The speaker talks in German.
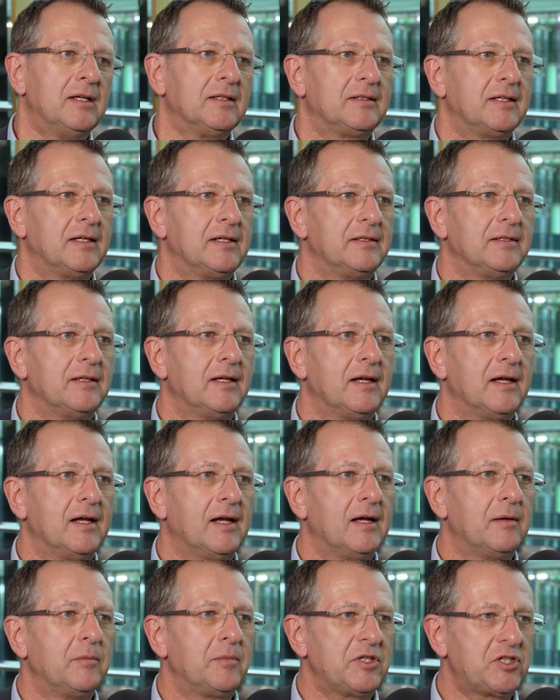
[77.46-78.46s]
dann
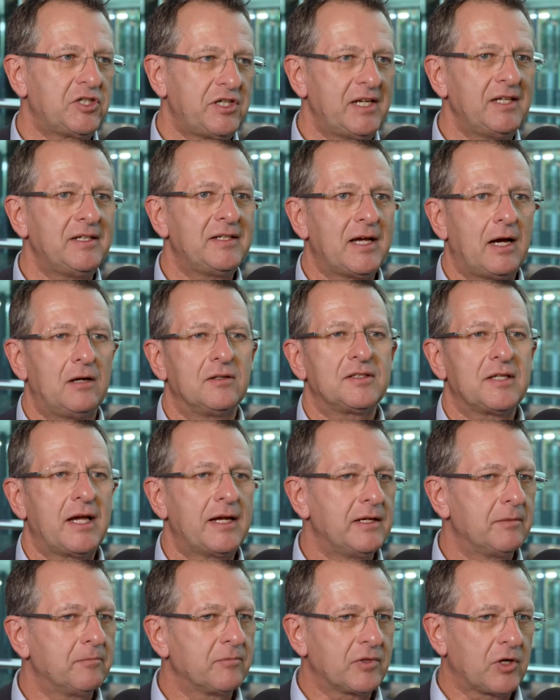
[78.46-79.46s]
äh, bestehen die aus
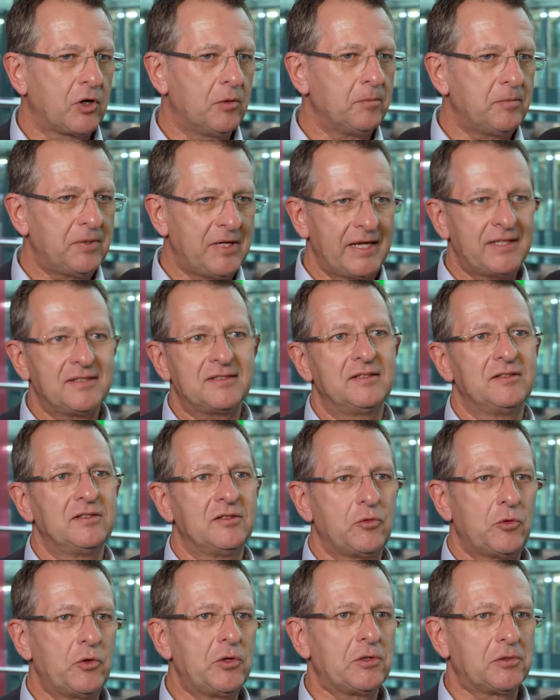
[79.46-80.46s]
einem komplexen
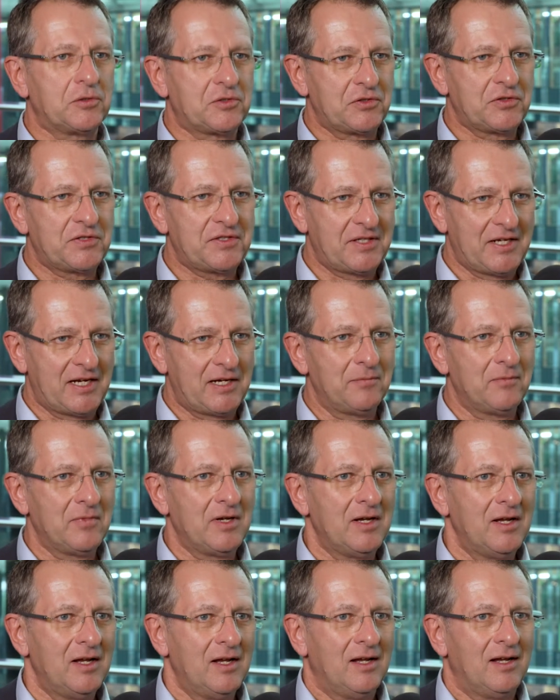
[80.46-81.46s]
Ökosystem
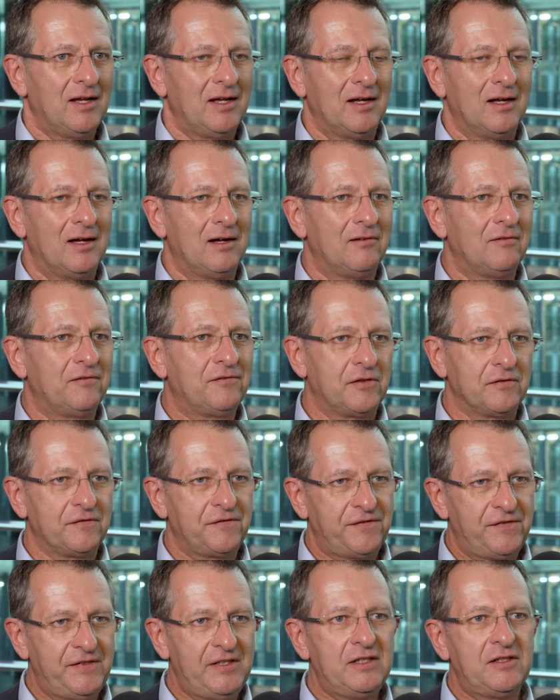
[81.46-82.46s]
äh, von
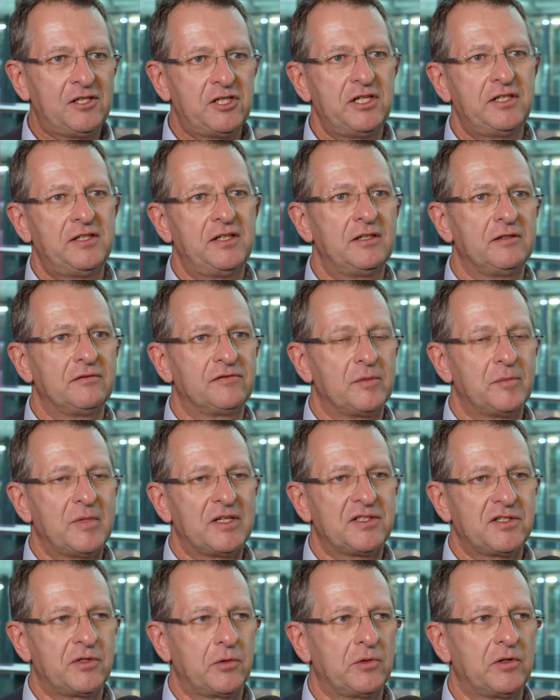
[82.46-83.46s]
vielschichtigen
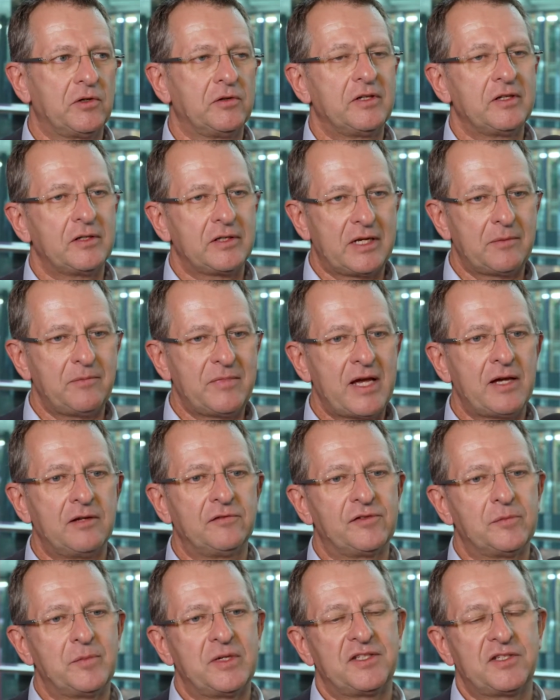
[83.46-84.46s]
Informationen. Und je mehr
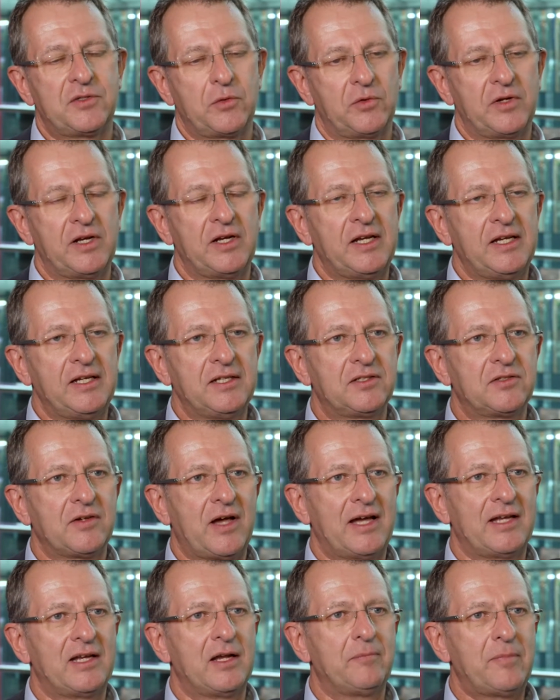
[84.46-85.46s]
Informationen ich zu
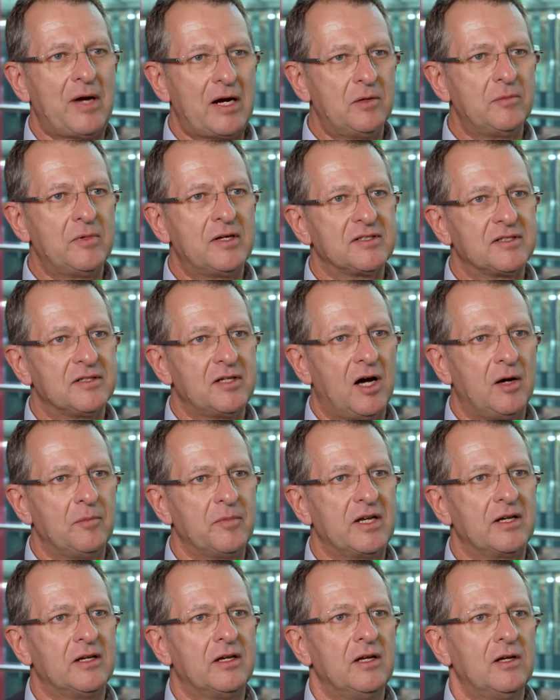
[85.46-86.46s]
einer
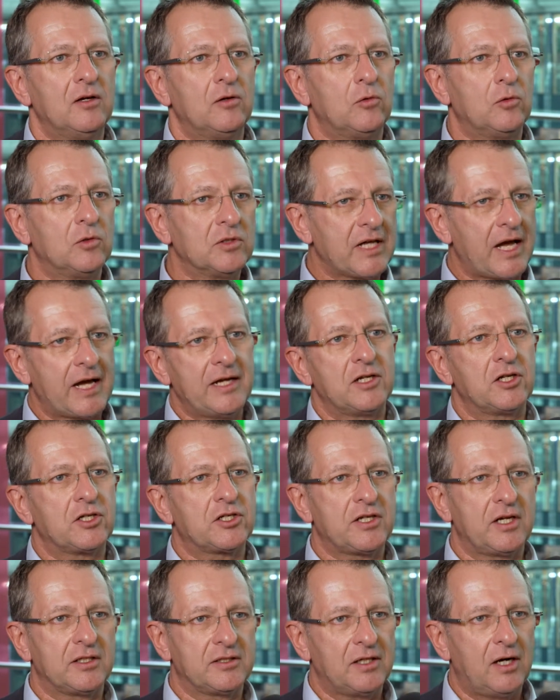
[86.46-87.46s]
Baumaßnahme oder einer
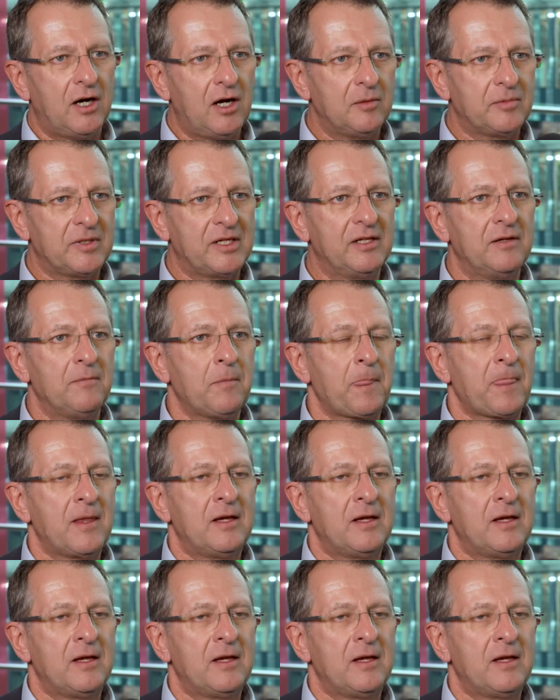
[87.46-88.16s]
Stadt habe,